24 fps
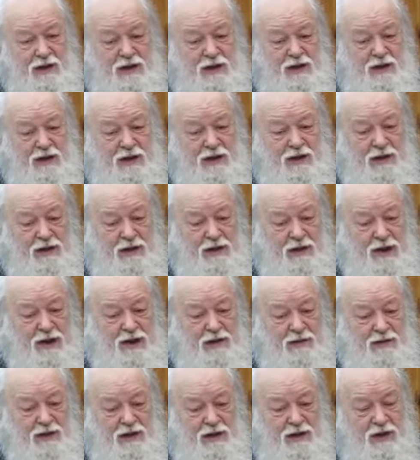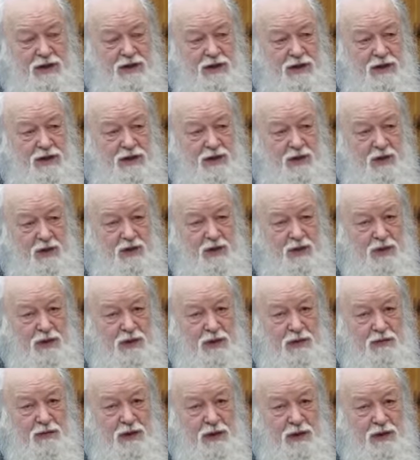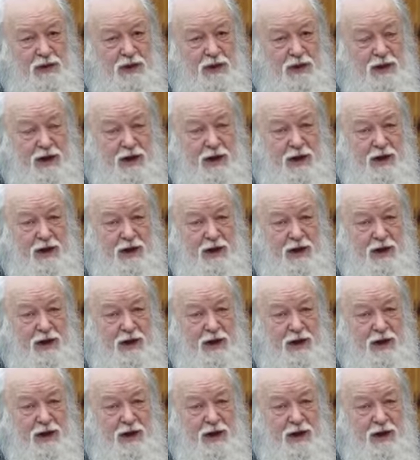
и начинали вести жизнь другую, но я, правда,